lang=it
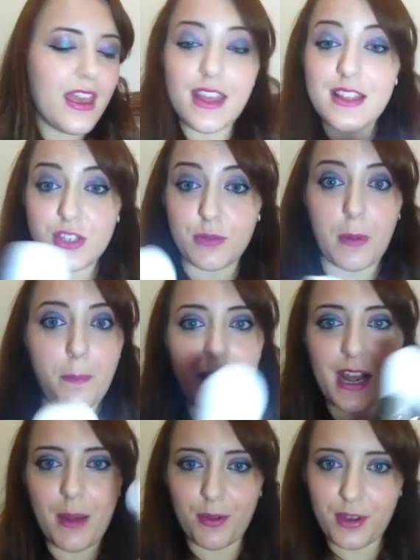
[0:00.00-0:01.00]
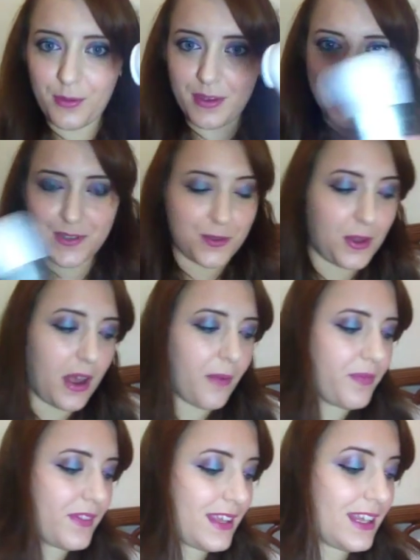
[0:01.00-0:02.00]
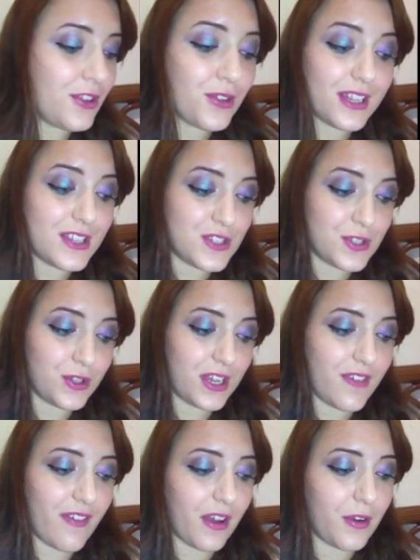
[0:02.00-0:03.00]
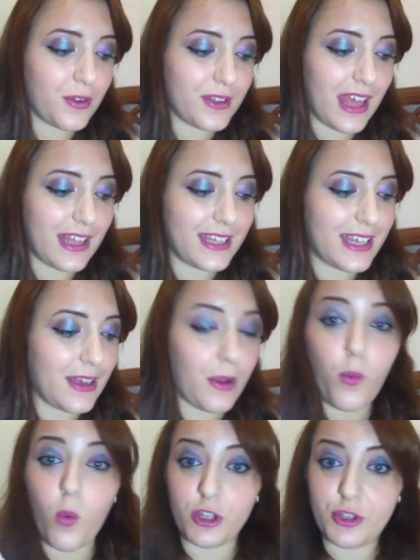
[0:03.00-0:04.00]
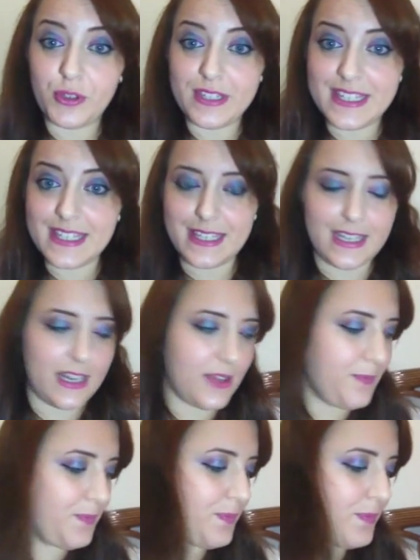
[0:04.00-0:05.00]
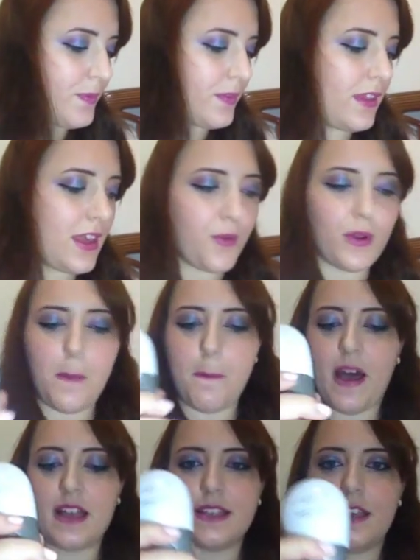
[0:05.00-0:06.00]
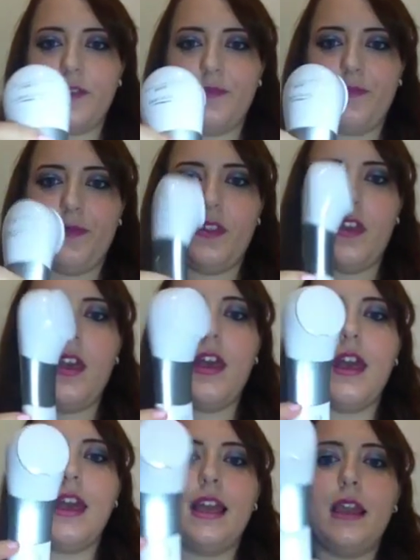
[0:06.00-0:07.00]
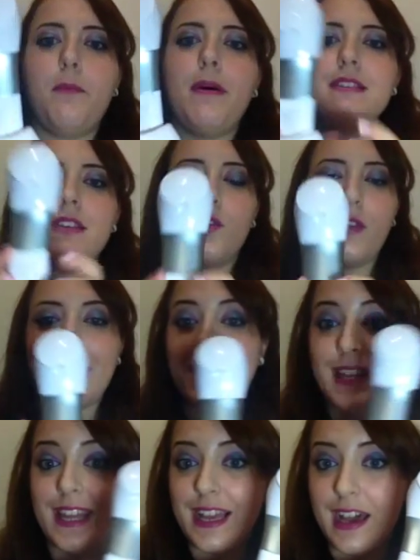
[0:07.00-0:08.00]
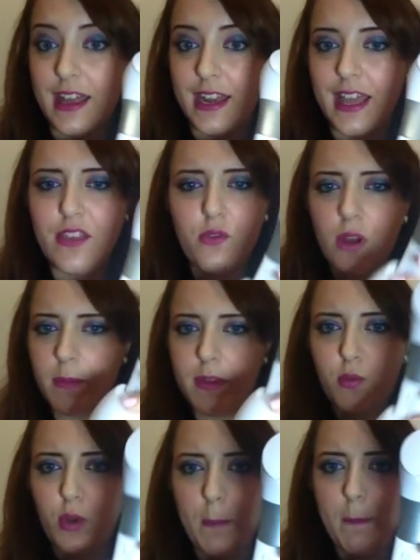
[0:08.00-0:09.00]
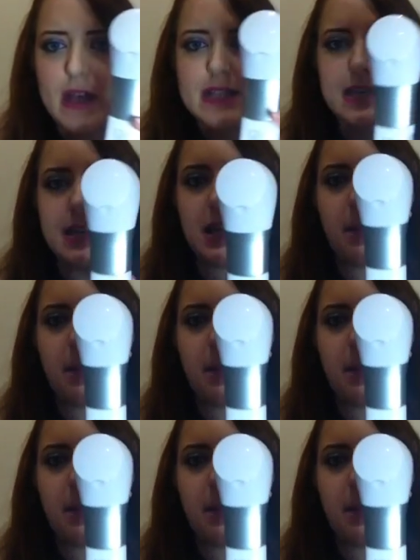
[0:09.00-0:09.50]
Insomma, parliamo di questo ora. In dotazione vengono date quattro testine e una base. La base non è di ricarica, è solamente una base di